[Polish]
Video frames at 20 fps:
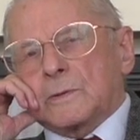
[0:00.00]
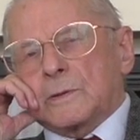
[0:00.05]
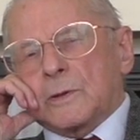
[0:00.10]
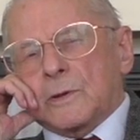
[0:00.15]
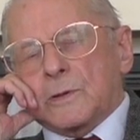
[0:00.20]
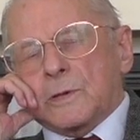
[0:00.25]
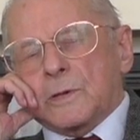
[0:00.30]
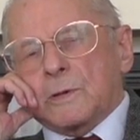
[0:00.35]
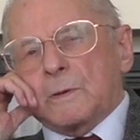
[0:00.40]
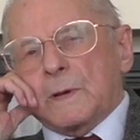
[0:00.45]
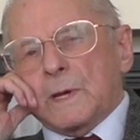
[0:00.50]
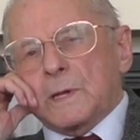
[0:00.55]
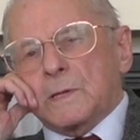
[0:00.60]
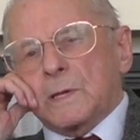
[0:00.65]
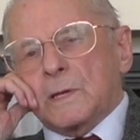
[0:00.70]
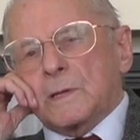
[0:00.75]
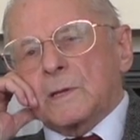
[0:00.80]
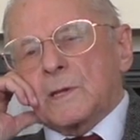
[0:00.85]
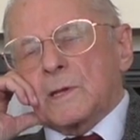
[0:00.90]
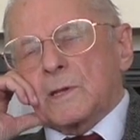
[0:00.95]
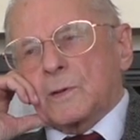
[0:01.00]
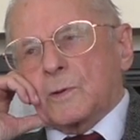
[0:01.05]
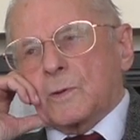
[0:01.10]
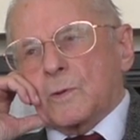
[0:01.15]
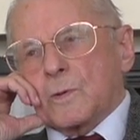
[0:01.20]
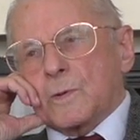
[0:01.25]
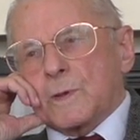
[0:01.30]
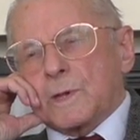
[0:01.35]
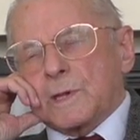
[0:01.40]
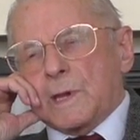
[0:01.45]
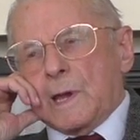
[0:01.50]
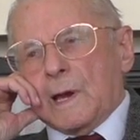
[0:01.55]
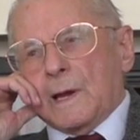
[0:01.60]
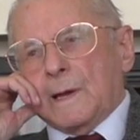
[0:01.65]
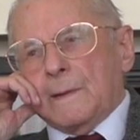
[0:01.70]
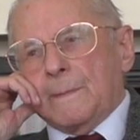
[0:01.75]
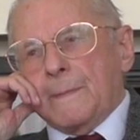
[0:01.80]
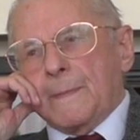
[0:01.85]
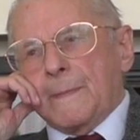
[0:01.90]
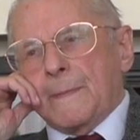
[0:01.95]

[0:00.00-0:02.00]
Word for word: toczyła się dyskusja,